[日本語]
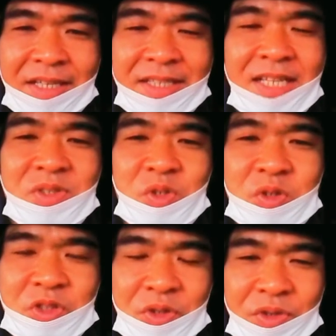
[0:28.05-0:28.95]
南
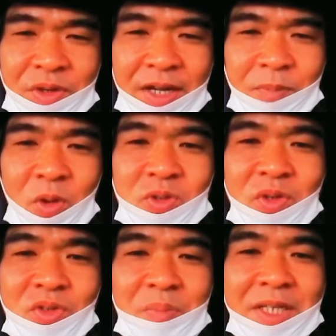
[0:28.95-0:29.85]
城市というのはもうほ
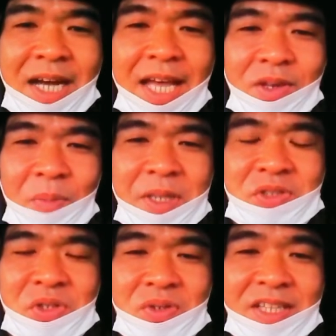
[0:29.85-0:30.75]
とんど未開の場
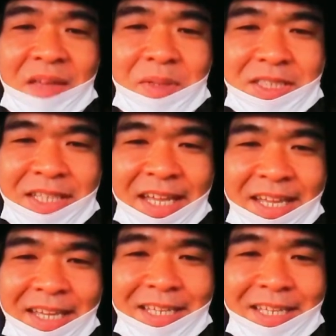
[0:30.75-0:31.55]
所でございまして、